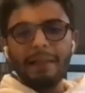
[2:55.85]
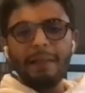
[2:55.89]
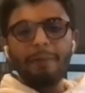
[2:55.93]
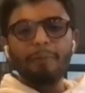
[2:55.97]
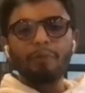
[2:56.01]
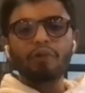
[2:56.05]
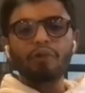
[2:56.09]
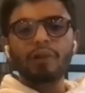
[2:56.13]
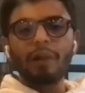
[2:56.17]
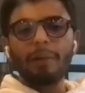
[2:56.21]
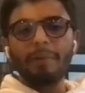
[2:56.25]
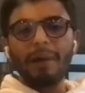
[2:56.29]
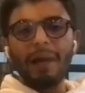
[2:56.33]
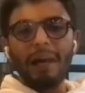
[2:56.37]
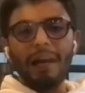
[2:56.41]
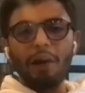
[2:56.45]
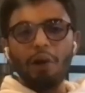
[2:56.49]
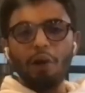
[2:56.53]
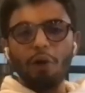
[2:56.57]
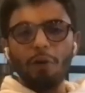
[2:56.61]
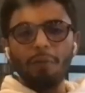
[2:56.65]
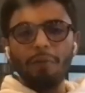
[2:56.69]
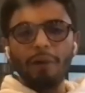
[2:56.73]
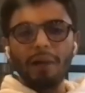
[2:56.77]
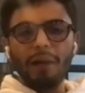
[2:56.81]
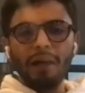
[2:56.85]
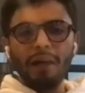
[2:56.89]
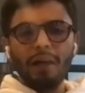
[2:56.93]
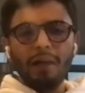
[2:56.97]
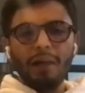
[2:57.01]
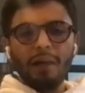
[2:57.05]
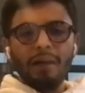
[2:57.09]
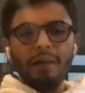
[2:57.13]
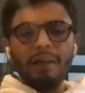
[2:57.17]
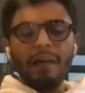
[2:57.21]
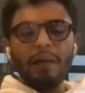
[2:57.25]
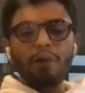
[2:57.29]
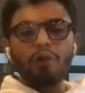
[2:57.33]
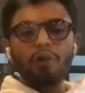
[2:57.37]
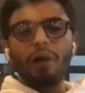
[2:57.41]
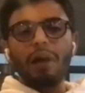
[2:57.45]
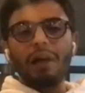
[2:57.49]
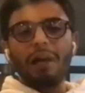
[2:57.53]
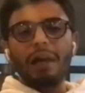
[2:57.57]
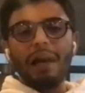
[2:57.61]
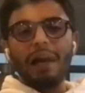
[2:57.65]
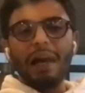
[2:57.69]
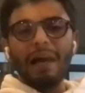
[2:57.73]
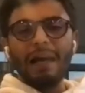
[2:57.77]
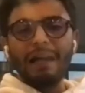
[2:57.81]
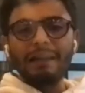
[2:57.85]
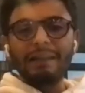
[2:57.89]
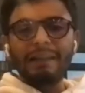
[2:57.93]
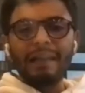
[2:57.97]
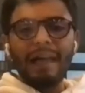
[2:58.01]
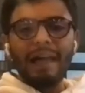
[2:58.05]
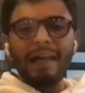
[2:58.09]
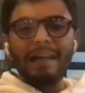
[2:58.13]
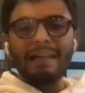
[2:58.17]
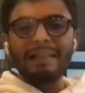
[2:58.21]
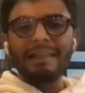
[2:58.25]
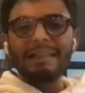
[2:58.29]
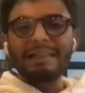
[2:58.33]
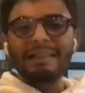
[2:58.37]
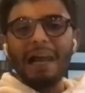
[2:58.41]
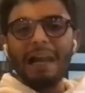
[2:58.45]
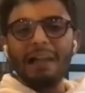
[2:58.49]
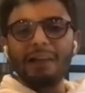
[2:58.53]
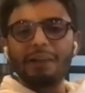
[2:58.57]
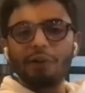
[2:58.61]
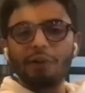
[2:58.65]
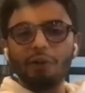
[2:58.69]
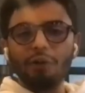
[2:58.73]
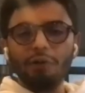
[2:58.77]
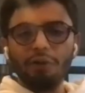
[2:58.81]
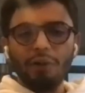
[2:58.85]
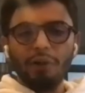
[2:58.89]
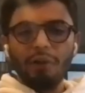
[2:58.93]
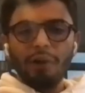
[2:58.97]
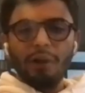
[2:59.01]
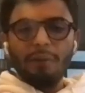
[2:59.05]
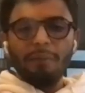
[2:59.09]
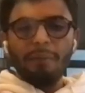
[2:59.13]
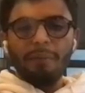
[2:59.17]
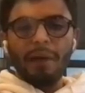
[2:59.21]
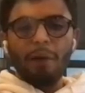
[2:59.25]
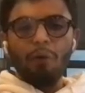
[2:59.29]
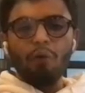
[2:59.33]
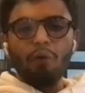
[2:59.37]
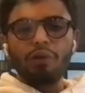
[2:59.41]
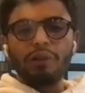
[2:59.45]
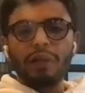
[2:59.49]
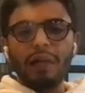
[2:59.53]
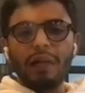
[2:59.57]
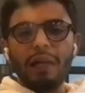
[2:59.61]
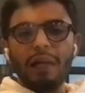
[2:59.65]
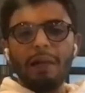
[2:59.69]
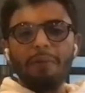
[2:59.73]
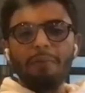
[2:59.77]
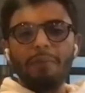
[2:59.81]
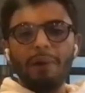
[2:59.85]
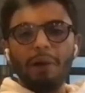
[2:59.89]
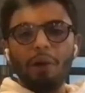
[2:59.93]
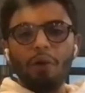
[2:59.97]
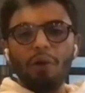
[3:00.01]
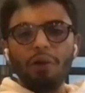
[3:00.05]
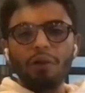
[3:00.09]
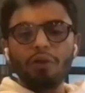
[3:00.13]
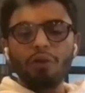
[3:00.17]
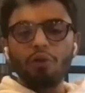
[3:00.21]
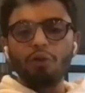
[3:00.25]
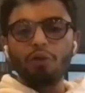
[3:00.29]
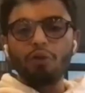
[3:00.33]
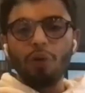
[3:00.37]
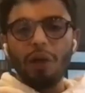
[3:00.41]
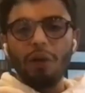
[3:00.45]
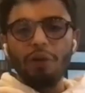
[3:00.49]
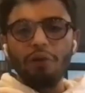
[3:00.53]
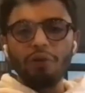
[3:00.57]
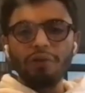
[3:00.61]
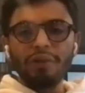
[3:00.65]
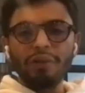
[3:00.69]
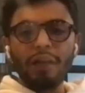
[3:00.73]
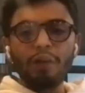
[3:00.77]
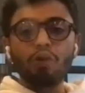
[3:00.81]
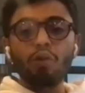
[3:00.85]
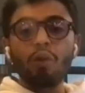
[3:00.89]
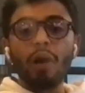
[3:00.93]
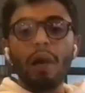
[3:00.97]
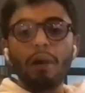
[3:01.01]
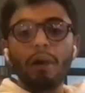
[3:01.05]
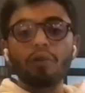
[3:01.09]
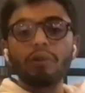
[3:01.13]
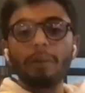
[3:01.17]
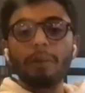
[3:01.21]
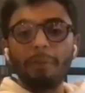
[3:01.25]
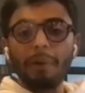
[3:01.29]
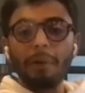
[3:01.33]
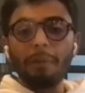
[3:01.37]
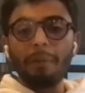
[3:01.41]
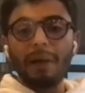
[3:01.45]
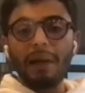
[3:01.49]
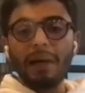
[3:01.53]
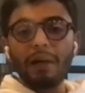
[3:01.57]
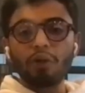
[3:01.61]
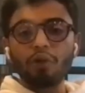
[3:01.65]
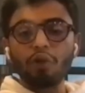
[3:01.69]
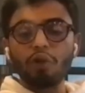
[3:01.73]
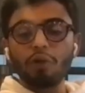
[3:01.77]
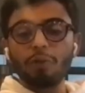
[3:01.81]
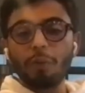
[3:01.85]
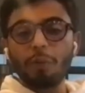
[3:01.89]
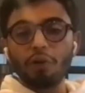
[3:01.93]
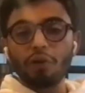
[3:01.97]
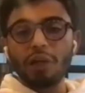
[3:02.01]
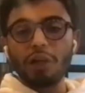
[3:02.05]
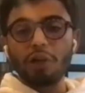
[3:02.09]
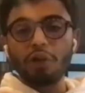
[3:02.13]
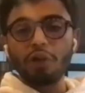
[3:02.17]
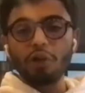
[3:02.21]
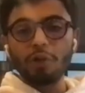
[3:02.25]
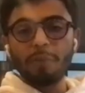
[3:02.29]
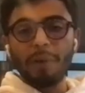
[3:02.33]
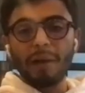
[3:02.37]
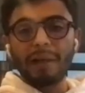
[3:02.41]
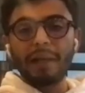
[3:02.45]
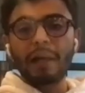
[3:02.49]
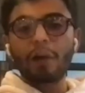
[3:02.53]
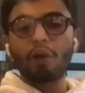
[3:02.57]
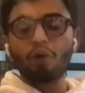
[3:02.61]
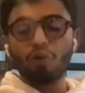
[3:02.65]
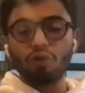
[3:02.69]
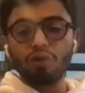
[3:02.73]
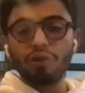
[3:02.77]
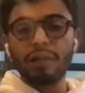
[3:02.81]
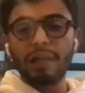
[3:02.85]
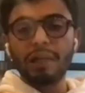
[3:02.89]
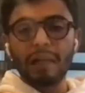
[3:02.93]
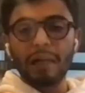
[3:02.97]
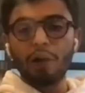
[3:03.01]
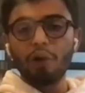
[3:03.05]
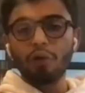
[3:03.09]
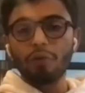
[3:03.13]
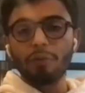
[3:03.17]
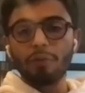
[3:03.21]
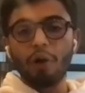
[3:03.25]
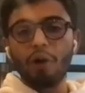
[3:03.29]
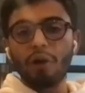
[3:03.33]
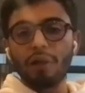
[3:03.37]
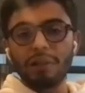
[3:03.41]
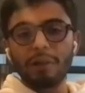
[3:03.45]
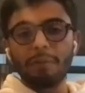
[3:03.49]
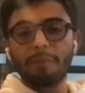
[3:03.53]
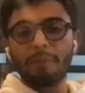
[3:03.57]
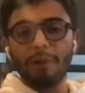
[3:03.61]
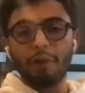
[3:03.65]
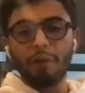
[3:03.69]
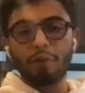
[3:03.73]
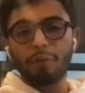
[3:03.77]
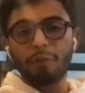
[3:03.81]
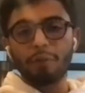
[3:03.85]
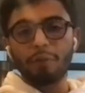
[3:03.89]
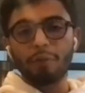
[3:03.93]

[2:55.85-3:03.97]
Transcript: decidimos cambiar el nombre y ayudarle a la gente a dar ese salto para buscar el empleo de sus sueños y ayudarlos a preparar sus procesos para que consigan los mejores